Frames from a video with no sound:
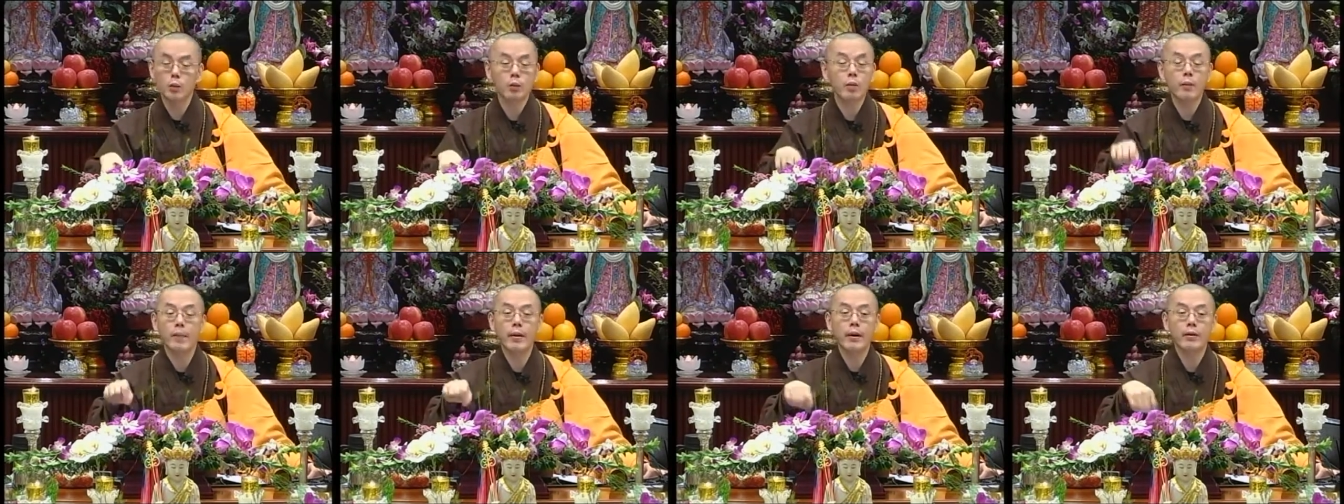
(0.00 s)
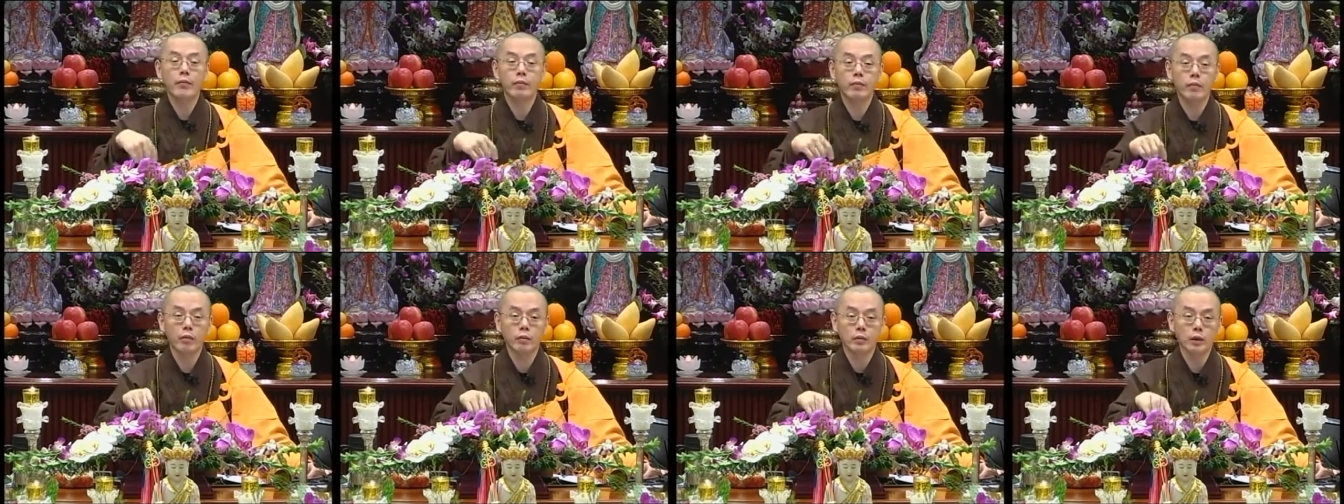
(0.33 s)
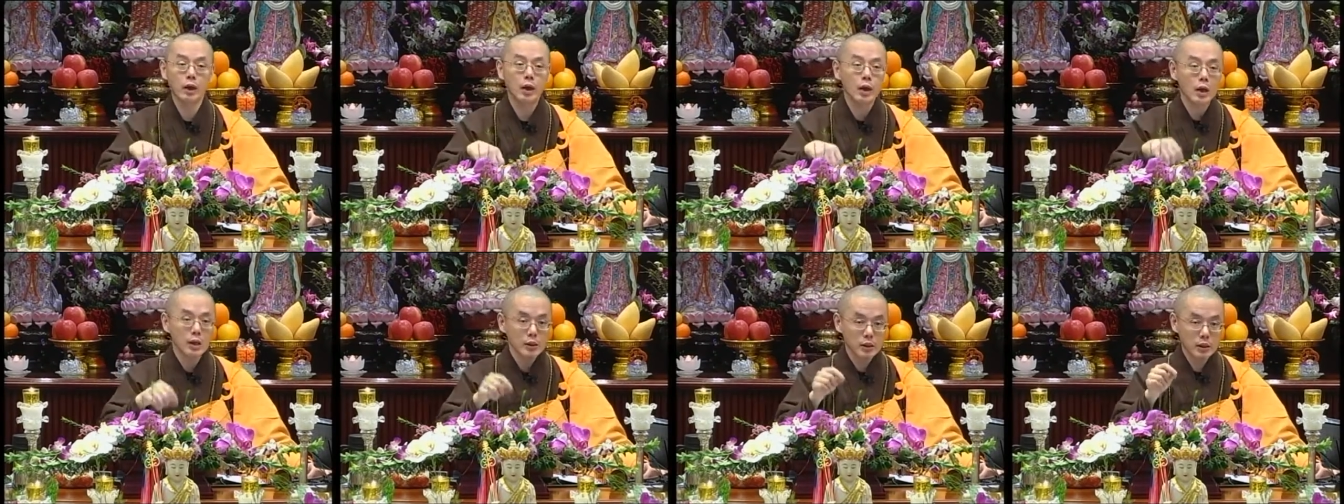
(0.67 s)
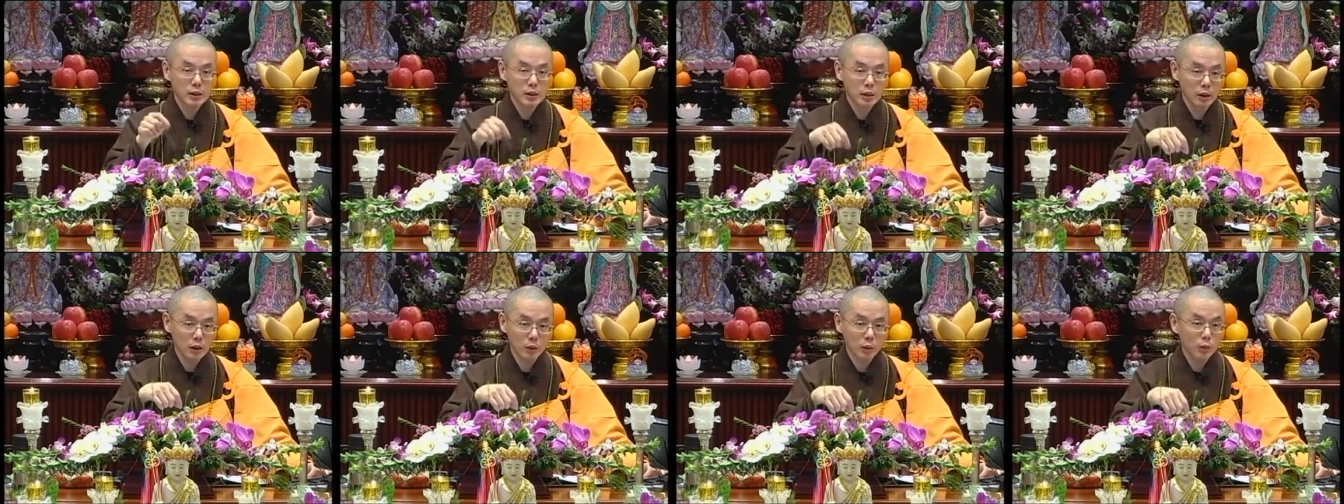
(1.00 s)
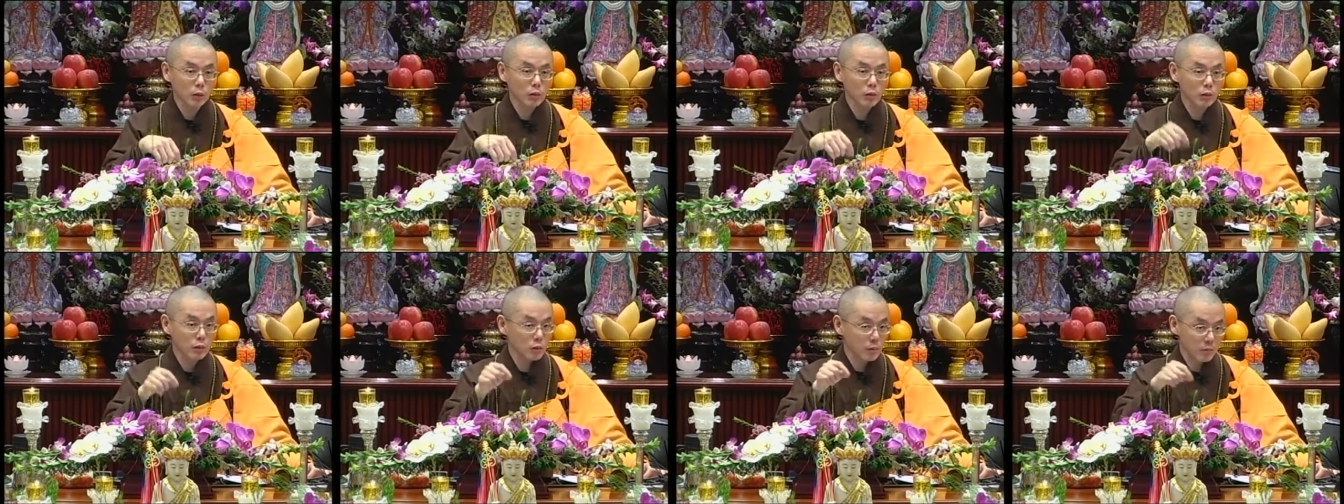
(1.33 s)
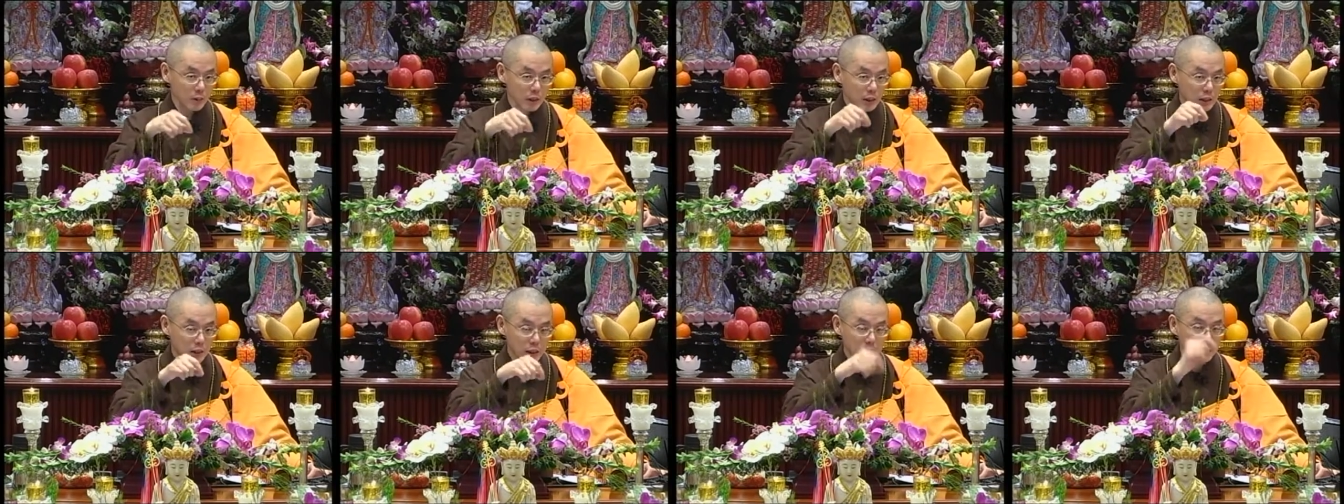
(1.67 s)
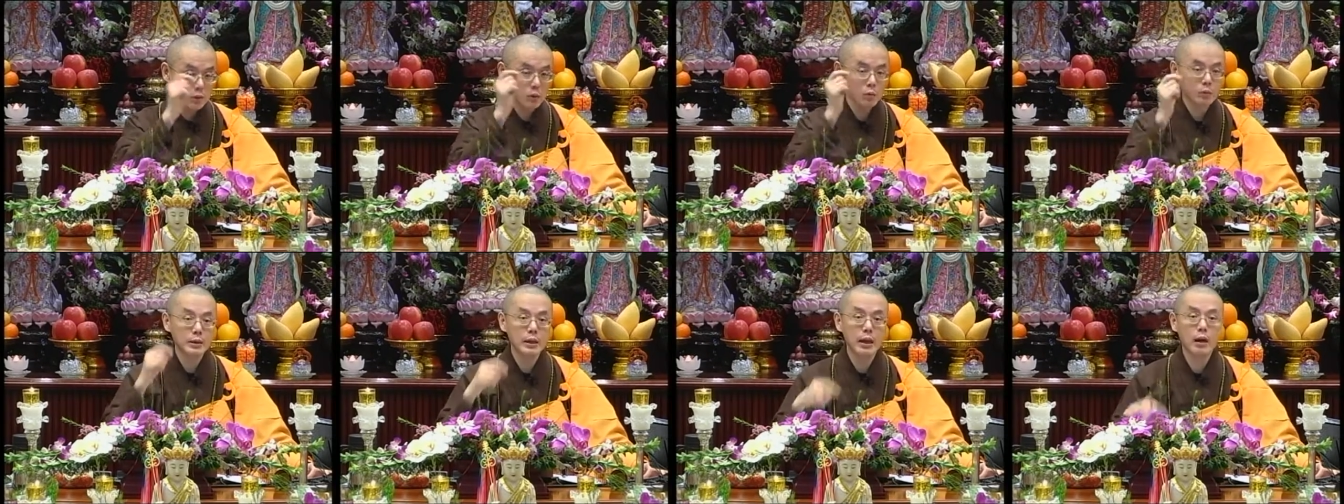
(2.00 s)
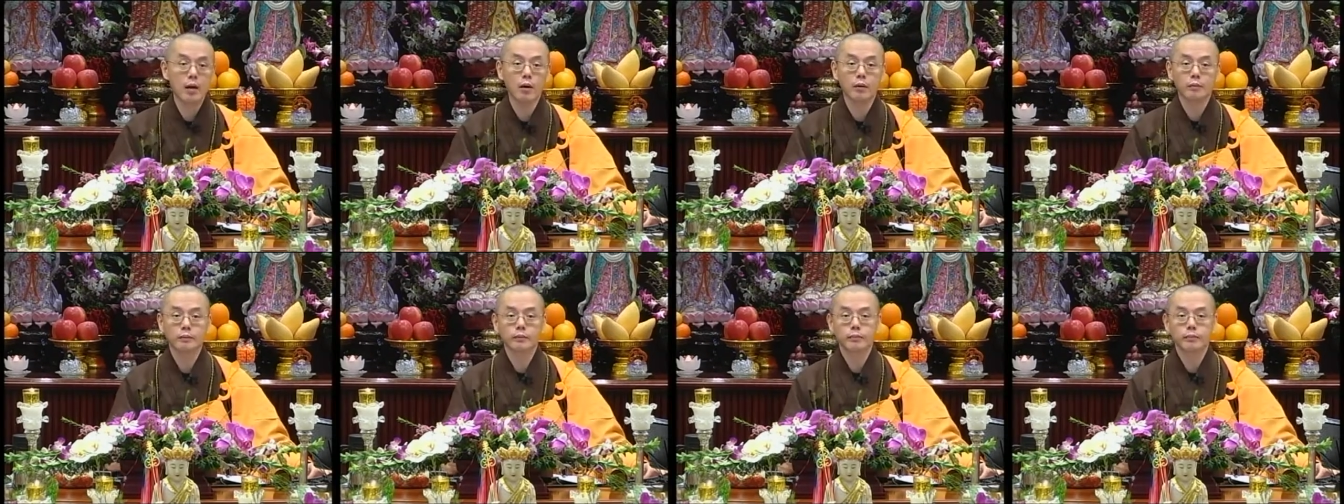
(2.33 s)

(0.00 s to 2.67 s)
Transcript: 我拜佛的，其实很多都是民间宗教，